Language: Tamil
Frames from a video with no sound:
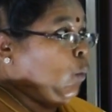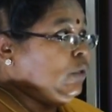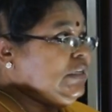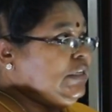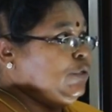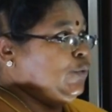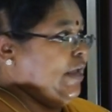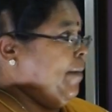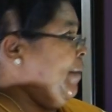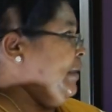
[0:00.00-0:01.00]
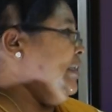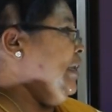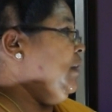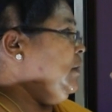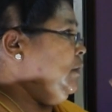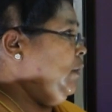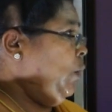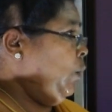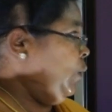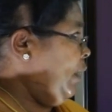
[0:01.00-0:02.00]
குளிர்ச்சியுடைய பதி என்று
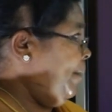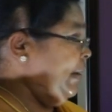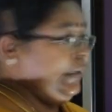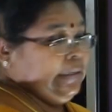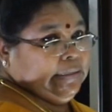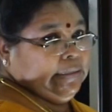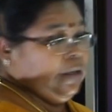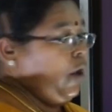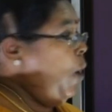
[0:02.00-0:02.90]
கூறப்படுகிறது